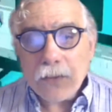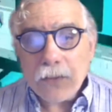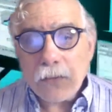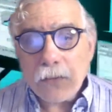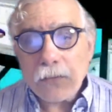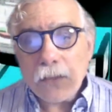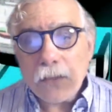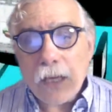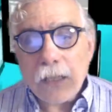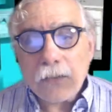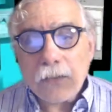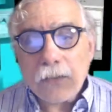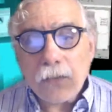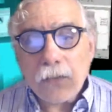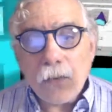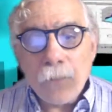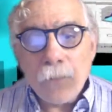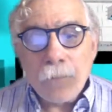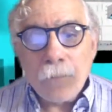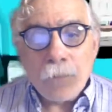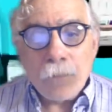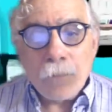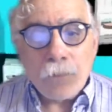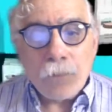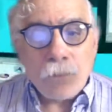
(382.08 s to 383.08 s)
ha riscontrato
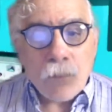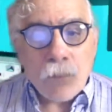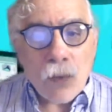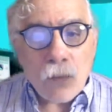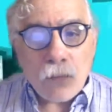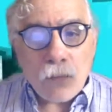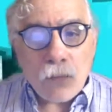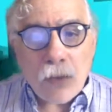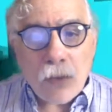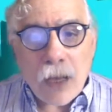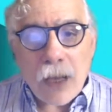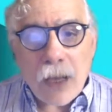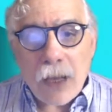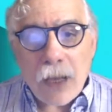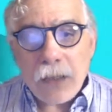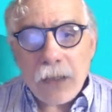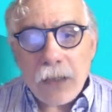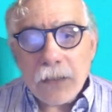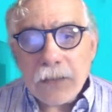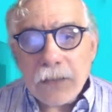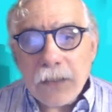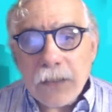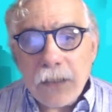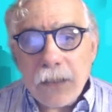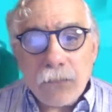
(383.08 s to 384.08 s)

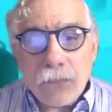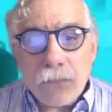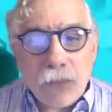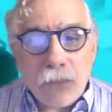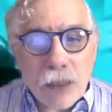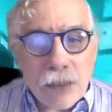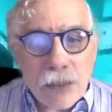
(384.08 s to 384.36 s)
una, eh,